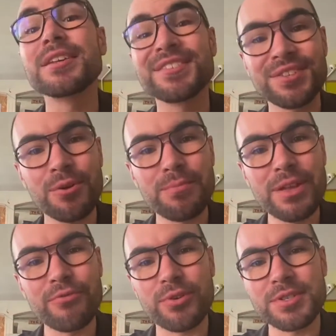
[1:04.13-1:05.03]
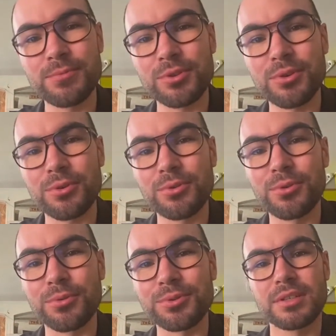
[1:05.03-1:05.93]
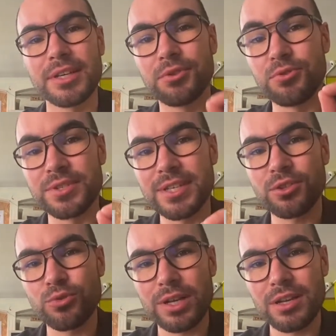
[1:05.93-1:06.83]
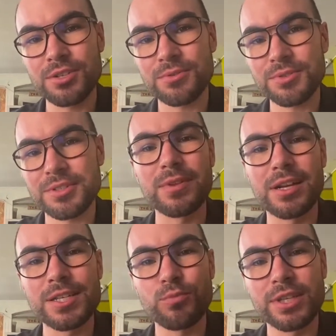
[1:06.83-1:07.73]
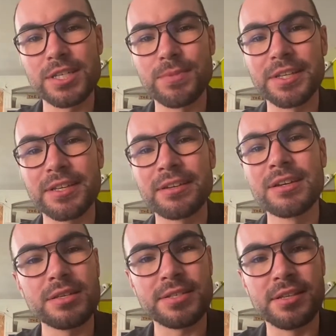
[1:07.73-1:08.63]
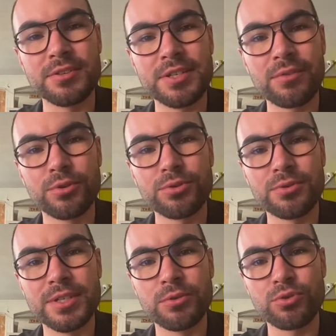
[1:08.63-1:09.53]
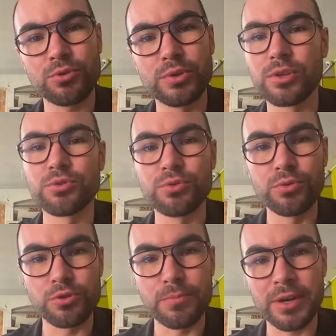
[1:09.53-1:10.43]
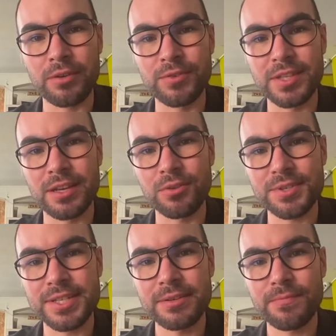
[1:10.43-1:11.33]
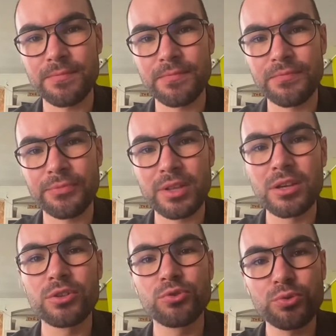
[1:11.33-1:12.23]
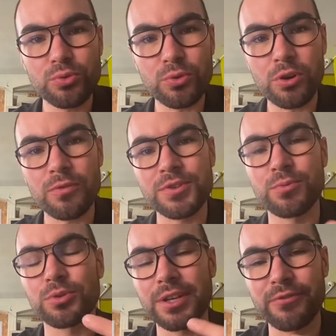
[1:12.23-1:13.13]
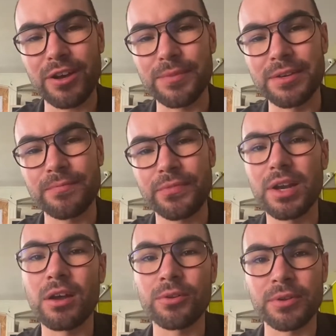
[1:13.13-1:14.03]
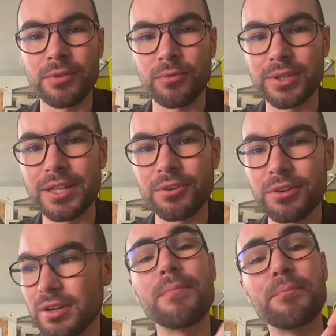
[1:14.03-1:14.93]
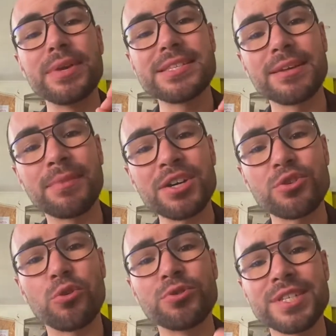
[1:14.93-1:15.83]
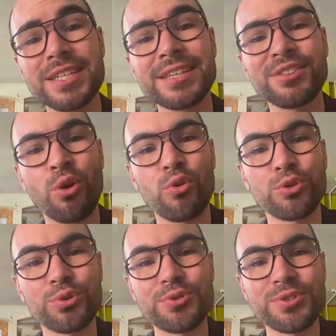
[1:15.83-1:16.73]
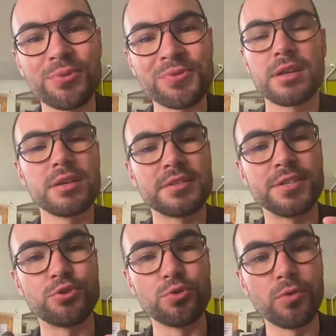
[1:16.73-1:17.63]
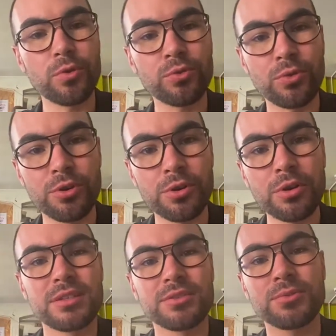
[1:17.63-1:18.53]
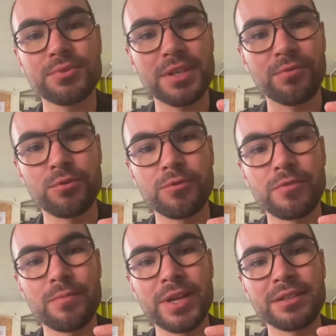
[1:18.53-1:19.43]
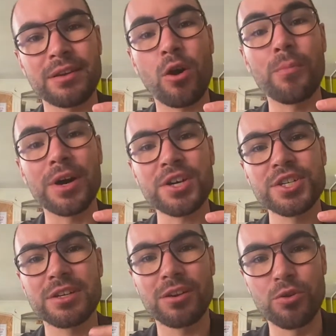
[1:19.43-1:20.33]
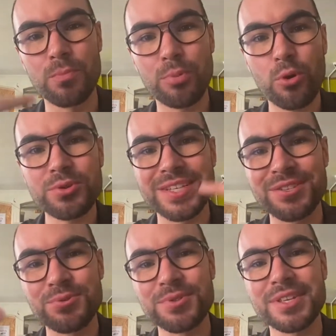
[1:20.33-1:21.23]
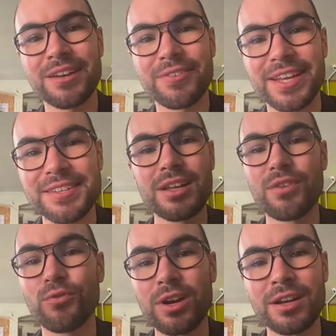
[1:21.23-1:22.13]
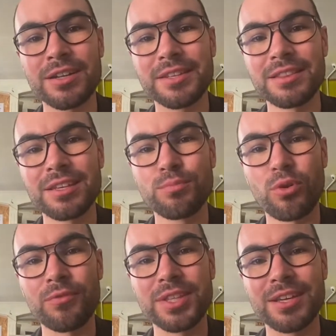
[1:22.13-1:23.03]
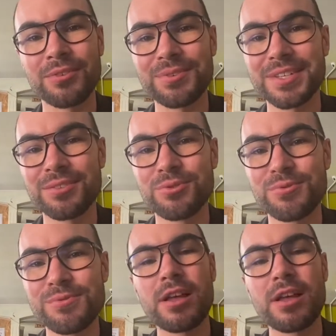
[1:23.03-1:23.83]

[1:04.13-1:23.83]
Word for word: Sans même forcément t'en rendre compte. Et tu sais que tu as de la chance, laisse-moi t'expliquer. Si le cerveau te dit aujourd'hui que tu n'oses pas inviter à danser, tout ton corps va se montrer fermé. Là, on est d'accord Mais ça marche aussi dans l'autre sens. Si tu ouvres ton corps, ton cerveau va mettre en marche le processus inverse. Voilà la technique pour inviter à danser du coup.